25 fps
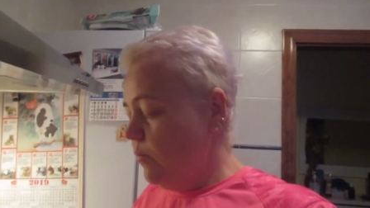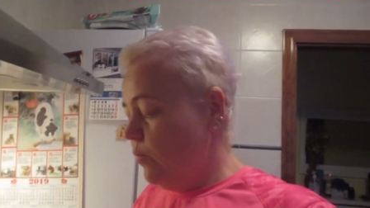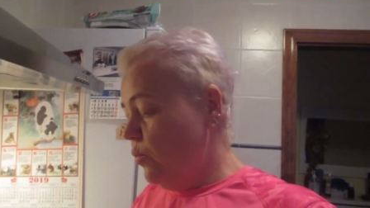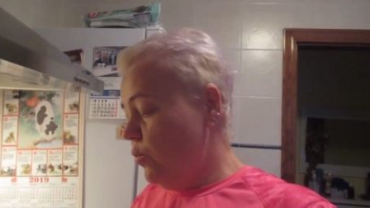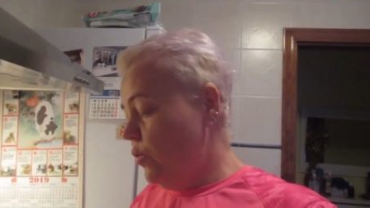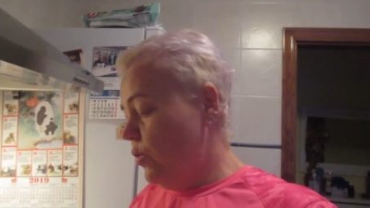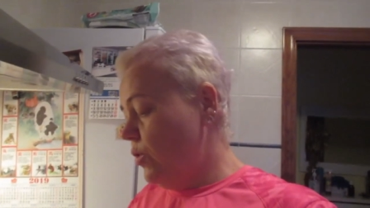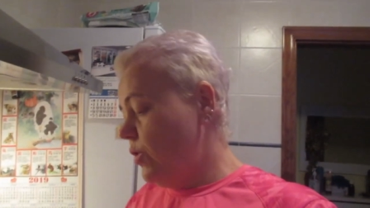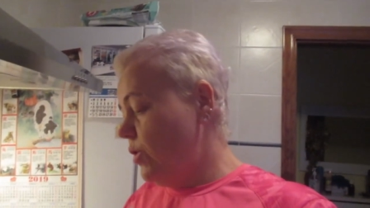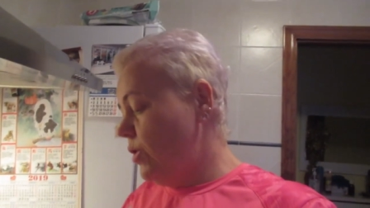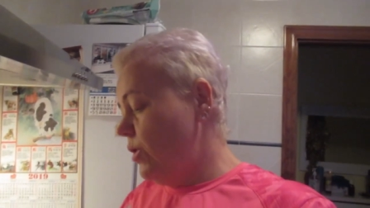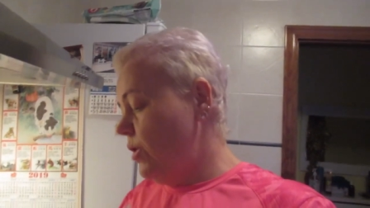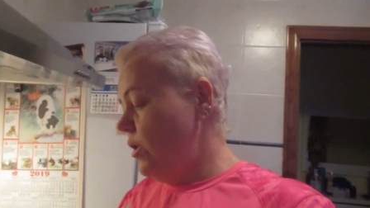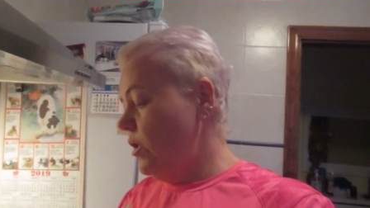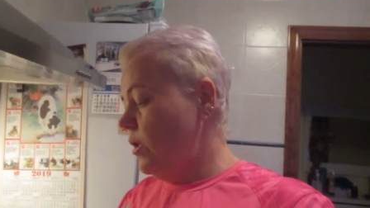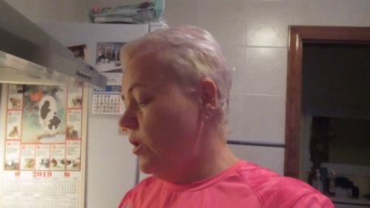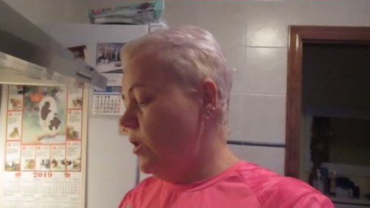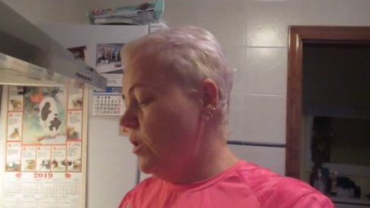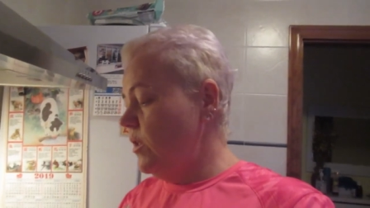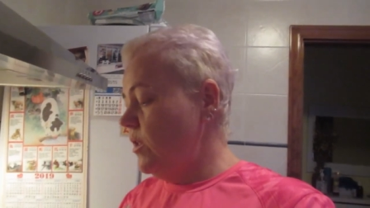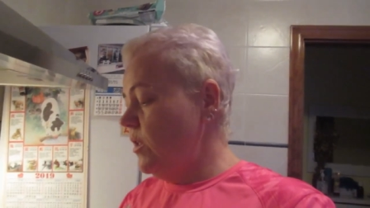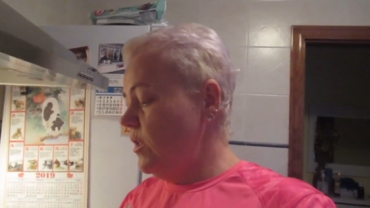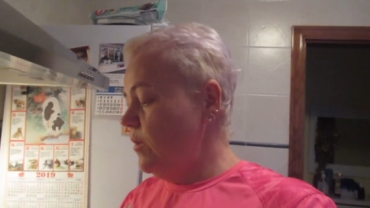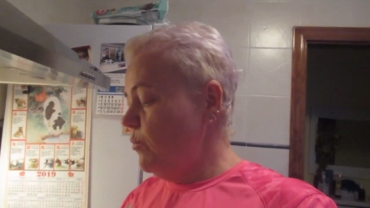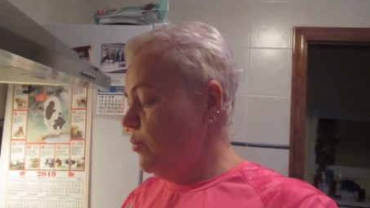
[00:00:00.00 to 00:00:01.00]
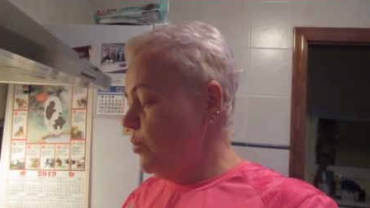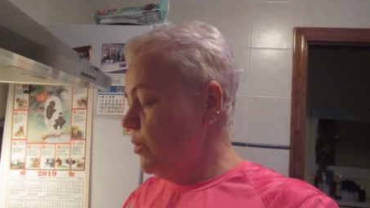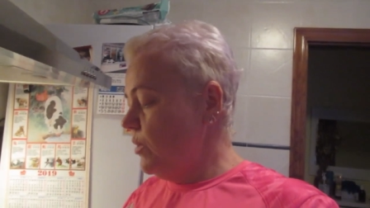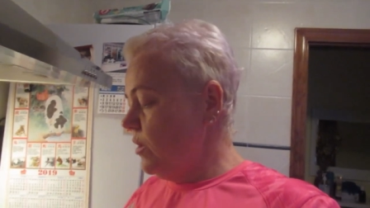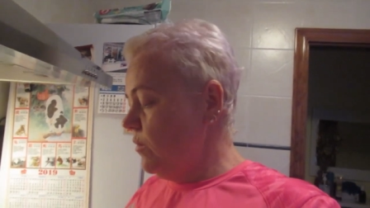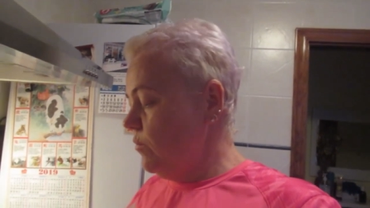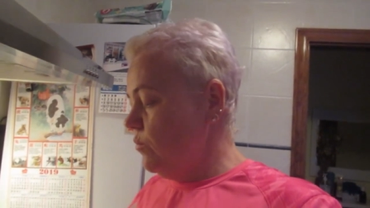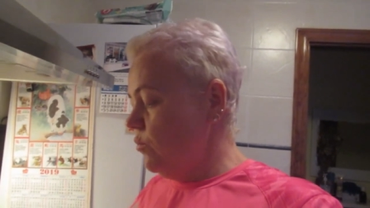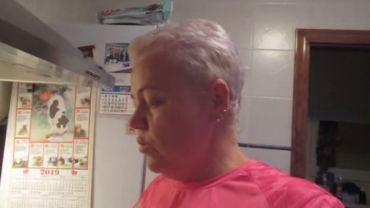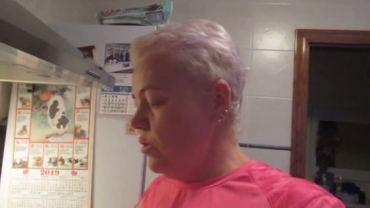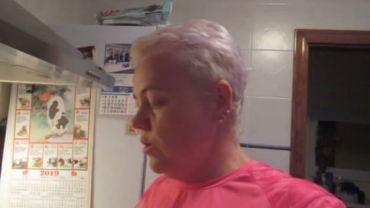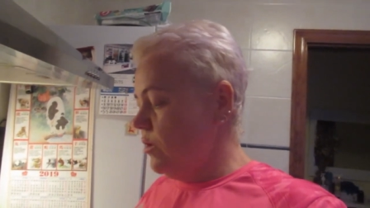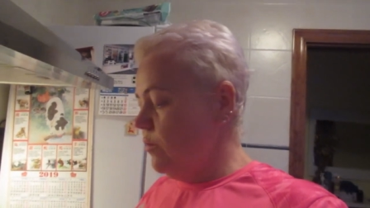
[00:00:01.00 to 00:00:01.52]
борщ не едим,
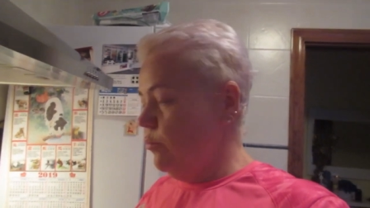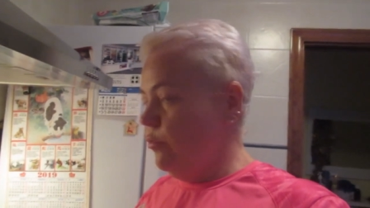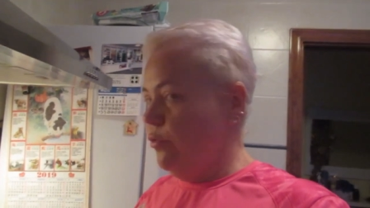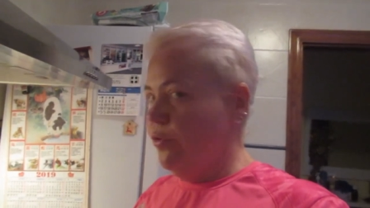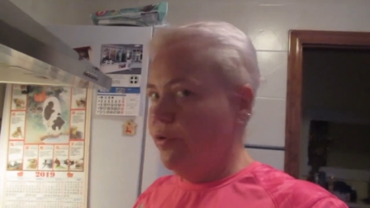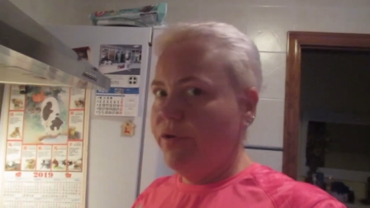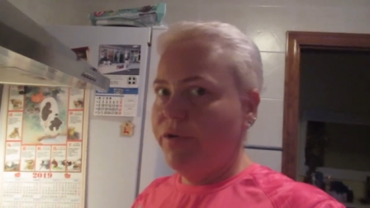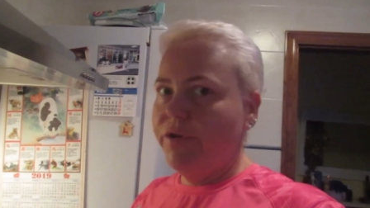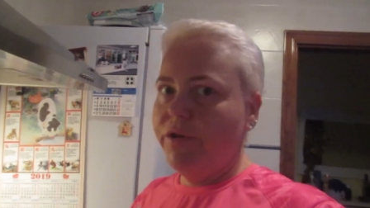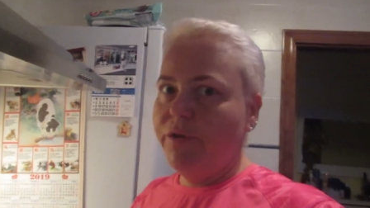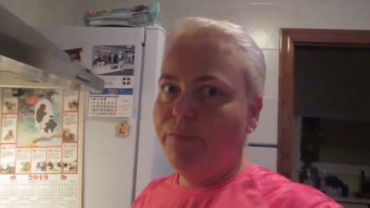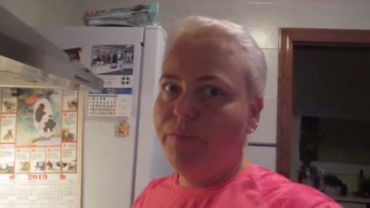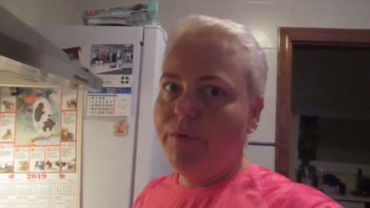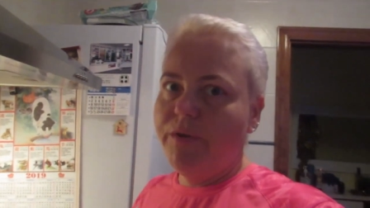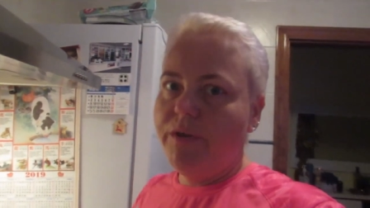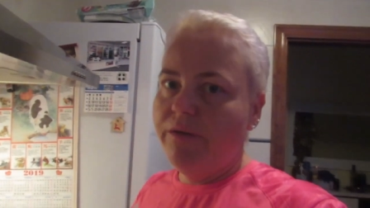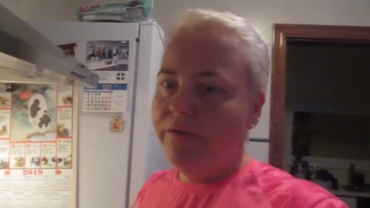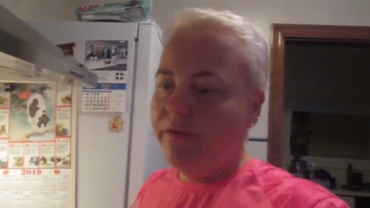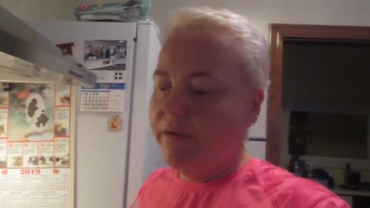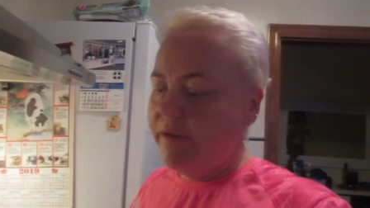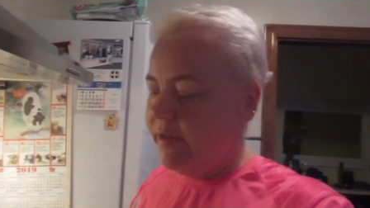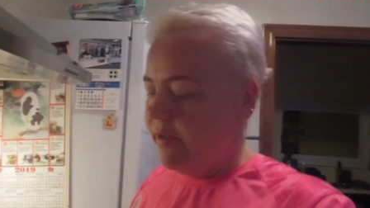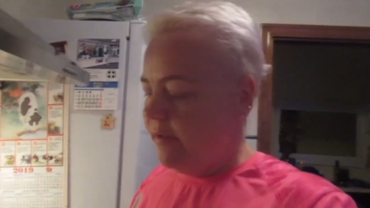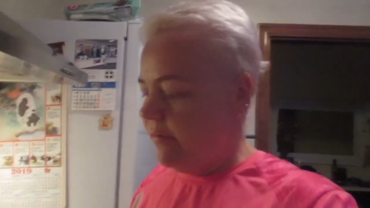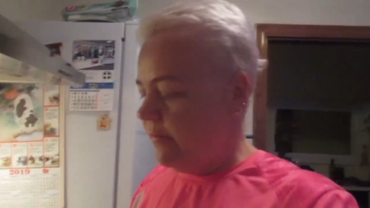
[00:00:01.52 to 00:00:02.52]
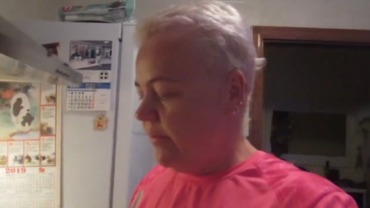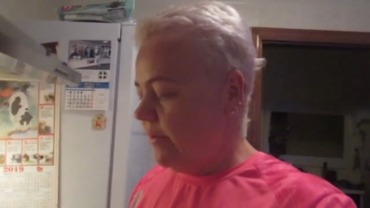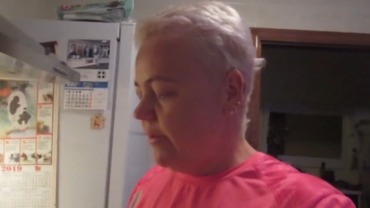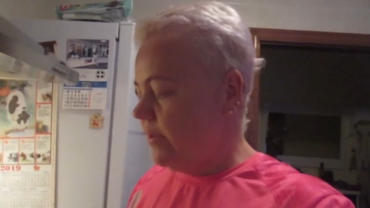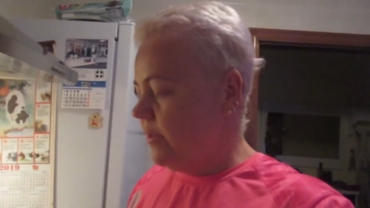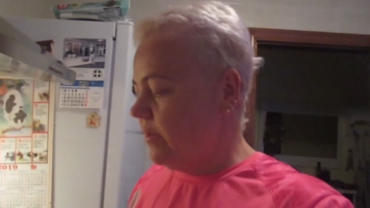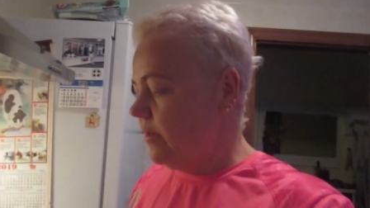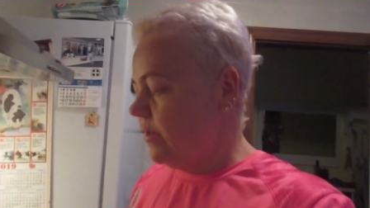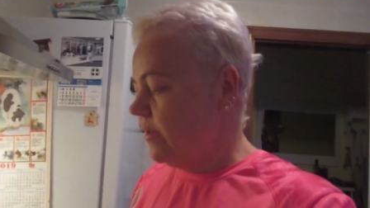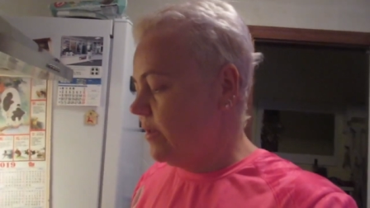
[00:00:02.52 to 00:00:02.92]
потому что муж не переваривает